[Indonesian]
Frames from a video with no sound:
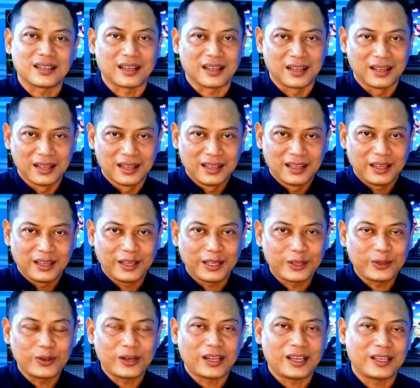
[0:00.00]
Nah,
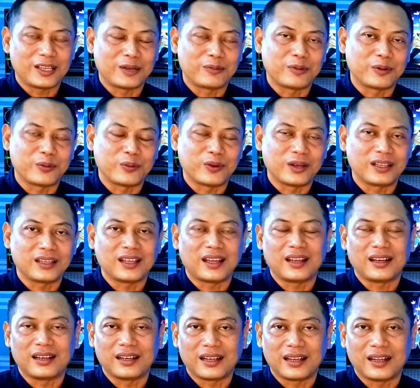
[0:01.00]
itulah yang membuat
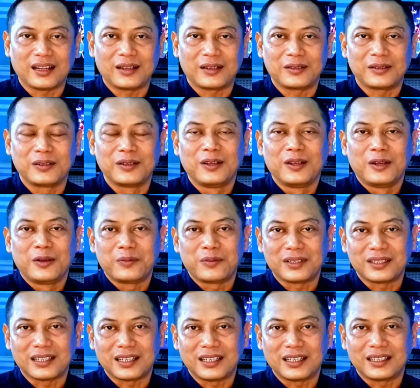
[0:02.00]
Anda
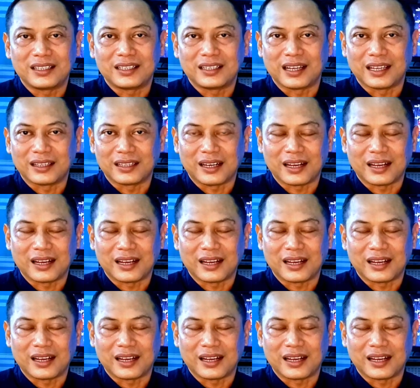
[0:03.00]
menjadi tidak